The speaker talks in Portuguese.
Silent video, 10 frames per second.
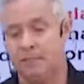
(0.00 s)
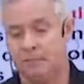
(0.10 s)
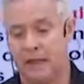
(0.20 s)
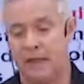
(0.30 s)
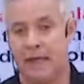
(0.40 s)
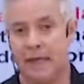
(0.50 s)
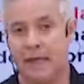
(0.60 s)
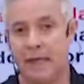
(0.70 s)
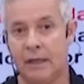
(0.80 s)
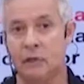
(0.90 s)

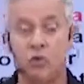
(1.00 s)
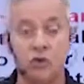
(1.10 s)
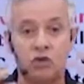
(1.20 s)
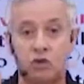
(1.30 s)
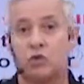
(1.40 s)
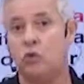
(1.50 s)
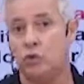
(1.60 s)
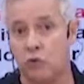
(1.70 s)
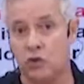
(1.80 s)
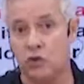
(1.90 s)
é, no
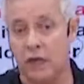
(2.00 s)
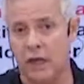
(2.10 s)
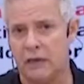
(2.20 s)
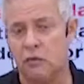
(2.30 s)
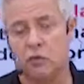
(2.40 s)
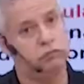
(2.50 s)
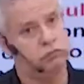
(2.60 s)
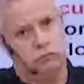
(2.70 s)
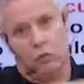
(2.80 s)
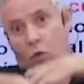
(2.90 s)
estudo do direito
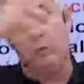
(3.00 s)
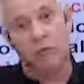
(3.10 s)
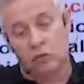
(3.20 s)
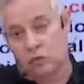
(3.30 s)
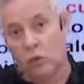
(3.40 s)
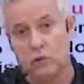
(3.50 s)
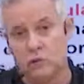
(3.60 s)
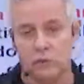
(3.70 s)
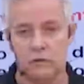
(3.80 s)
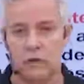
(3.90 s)
como um
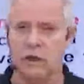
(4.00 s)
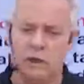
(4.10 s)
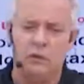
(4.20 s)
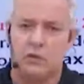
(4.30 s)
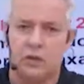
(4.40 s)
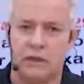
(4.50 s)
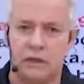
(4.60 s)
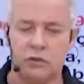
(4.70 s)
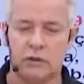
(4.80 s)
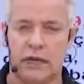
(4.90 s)
todo e no direito
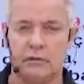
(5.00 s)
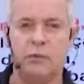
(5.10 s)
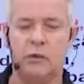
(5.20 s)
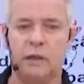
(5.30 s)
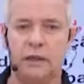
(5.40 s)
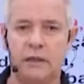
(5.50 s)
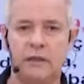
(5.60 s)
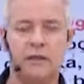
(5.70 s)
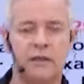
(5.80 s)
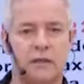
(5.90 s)
tributário não
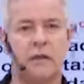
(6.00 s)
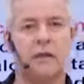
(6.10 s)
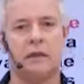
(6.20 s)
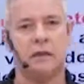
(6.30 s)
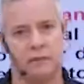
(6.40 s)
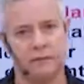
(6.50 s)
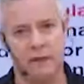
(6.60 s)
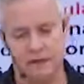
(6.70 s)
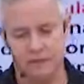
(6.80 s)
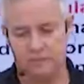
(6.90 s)
poderia ser
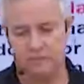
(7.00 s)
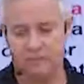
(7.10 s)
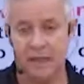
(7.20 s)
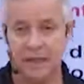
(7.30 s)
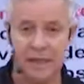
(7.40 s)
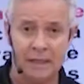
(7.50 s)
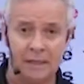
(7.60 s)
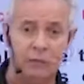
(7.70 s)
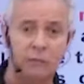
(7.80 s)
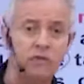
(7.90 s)
diferente.
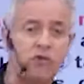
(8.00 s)
Então vamos